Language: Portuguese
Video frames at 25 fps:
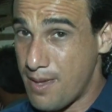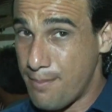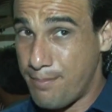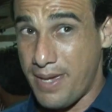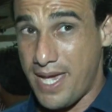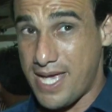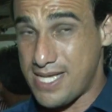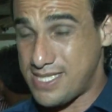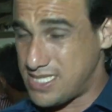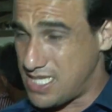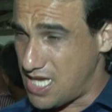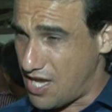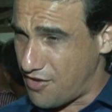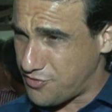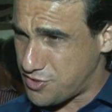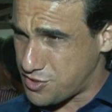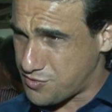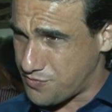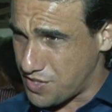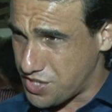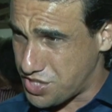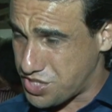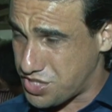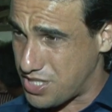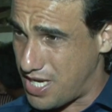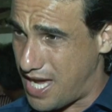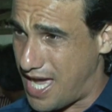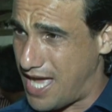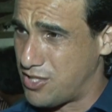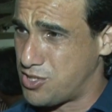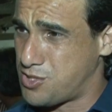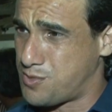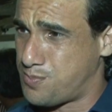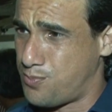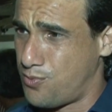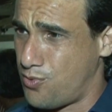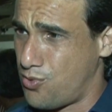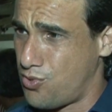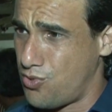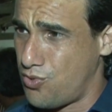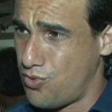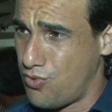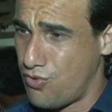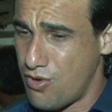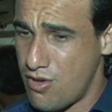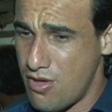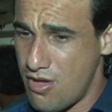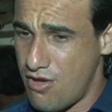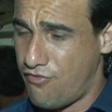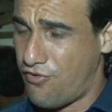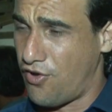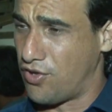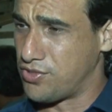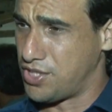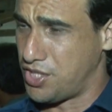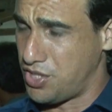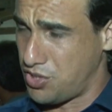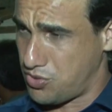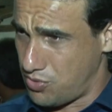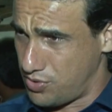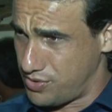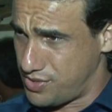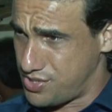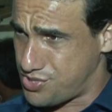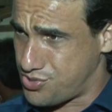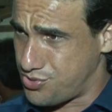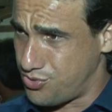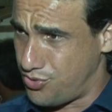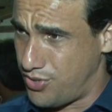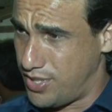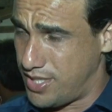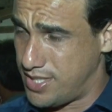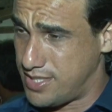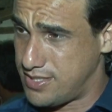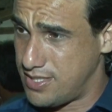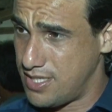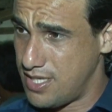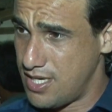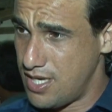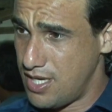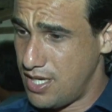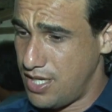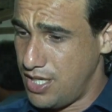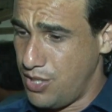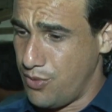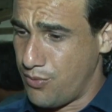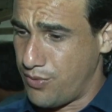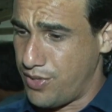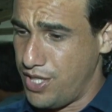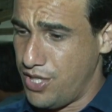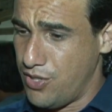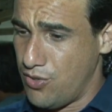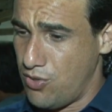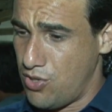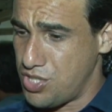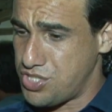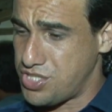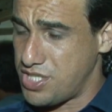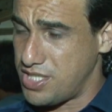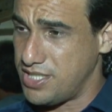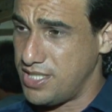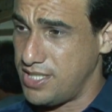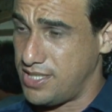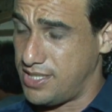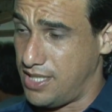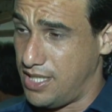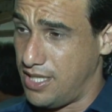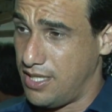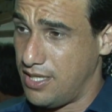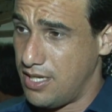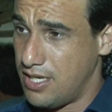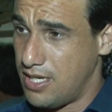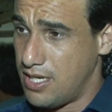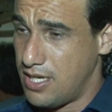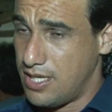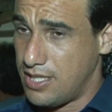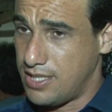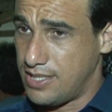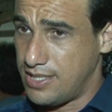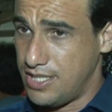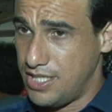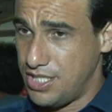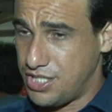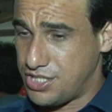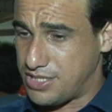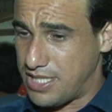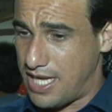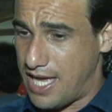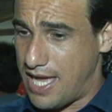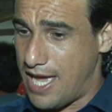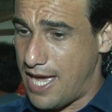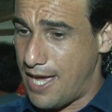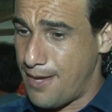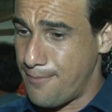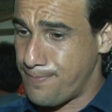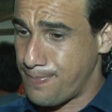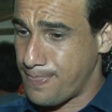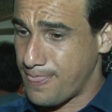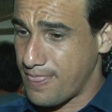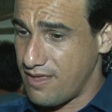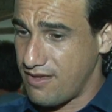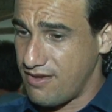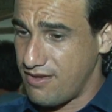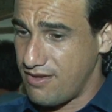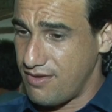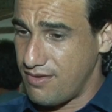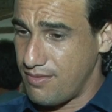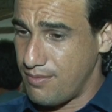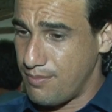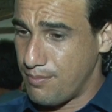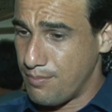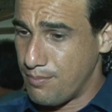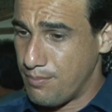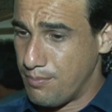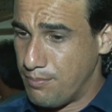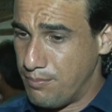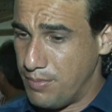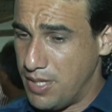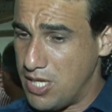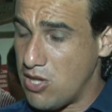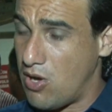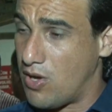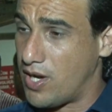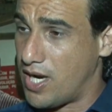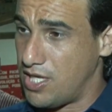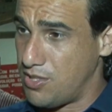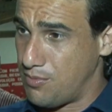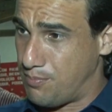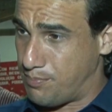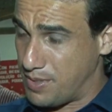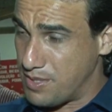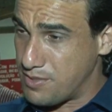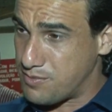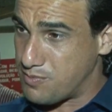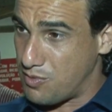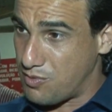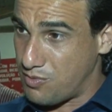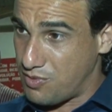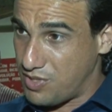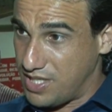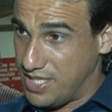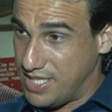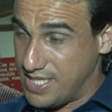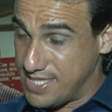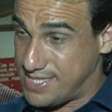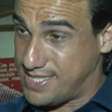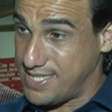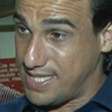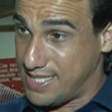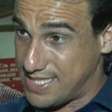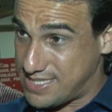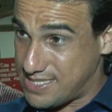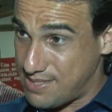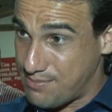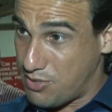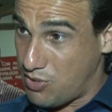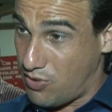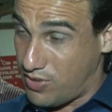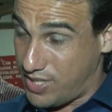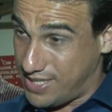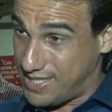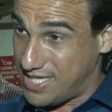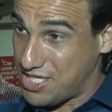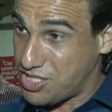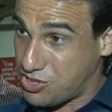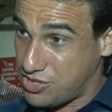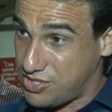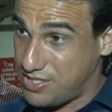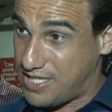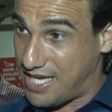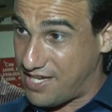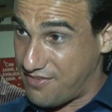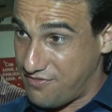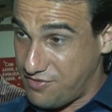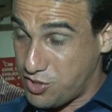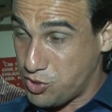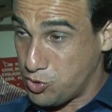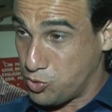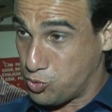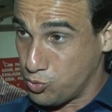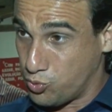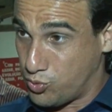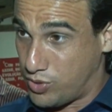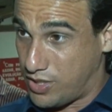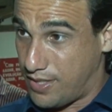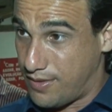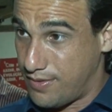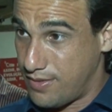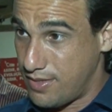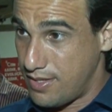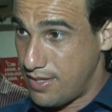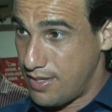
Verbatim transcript: PSFs fechados por falta de condições, e o que hoje a gente está melhorando, iniciando essa melhoria da estrutura.